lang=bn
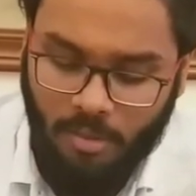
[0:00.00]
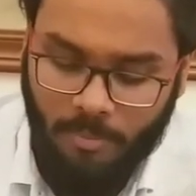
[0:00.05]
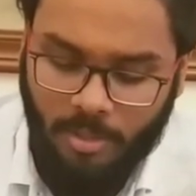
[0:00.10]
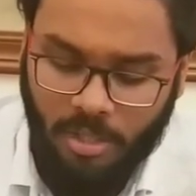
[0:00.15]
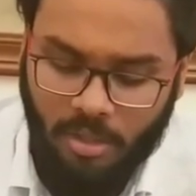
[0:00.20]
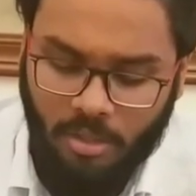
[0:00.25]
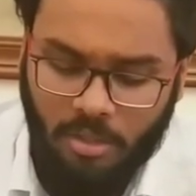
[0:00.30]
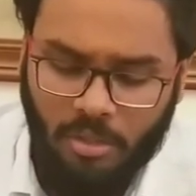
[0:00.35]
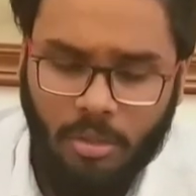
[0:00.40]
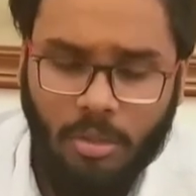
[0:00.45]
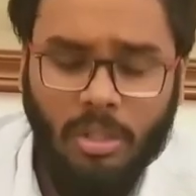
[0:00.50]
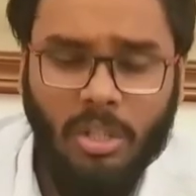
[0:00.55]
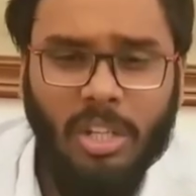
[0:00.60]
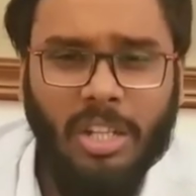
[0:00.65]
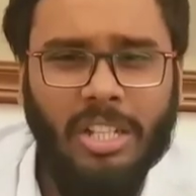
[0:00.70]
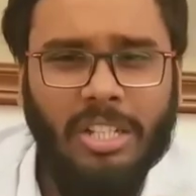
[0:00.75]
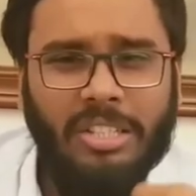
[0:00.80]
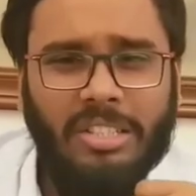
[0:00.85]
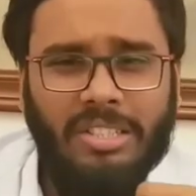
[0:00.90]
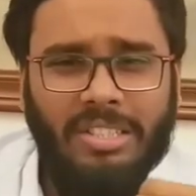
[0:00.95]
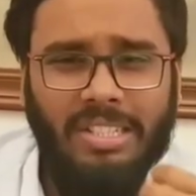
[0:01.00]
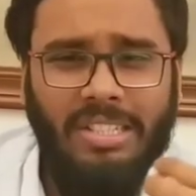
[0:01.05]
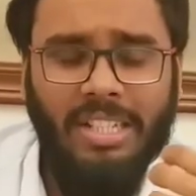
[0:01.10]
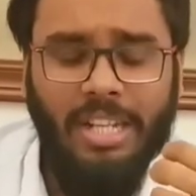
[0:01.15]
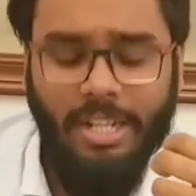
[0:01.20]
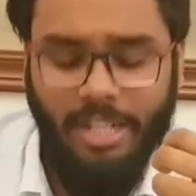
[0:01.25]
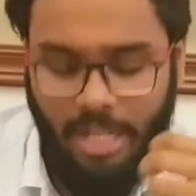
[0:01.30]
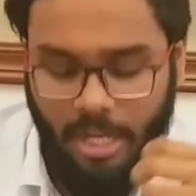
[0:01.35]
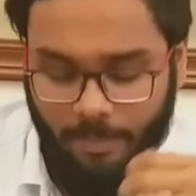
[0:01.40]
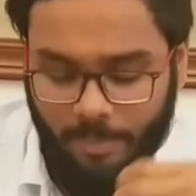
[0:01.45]
মানে ওই
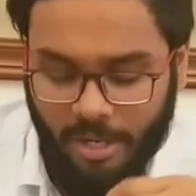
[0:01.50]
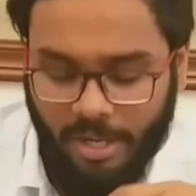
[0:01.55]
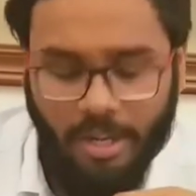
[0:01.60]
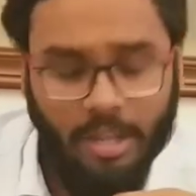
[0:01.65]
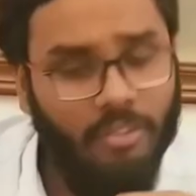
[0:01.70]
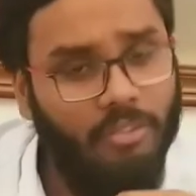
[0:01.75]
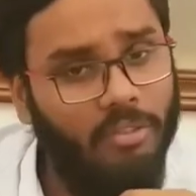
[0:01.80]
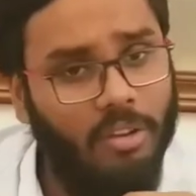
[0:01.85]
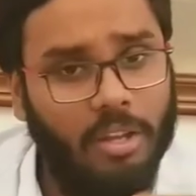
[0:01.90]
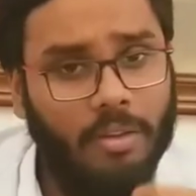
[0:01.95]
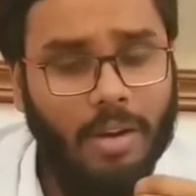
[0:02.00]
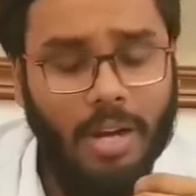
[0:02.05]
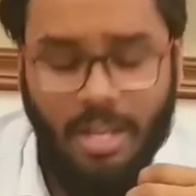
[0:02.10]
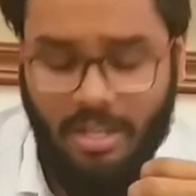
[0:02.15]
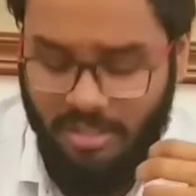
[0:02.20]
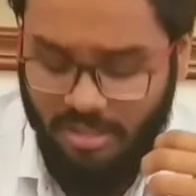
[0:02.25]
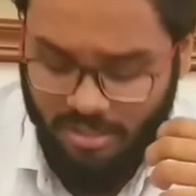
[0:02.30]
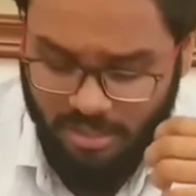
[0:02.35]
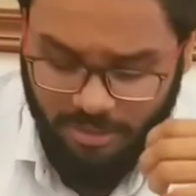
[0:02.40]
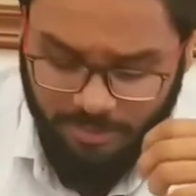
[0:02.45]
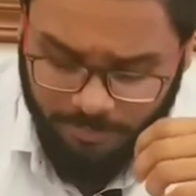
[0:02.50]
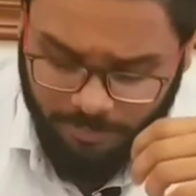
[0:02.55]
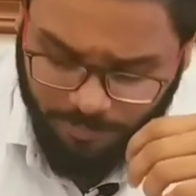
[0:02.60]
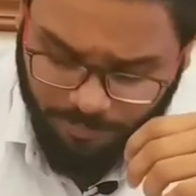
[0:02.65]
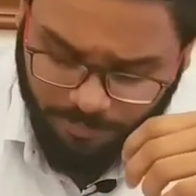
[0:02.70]
জিরে টাইপের একটা ফ্লেভার আসছে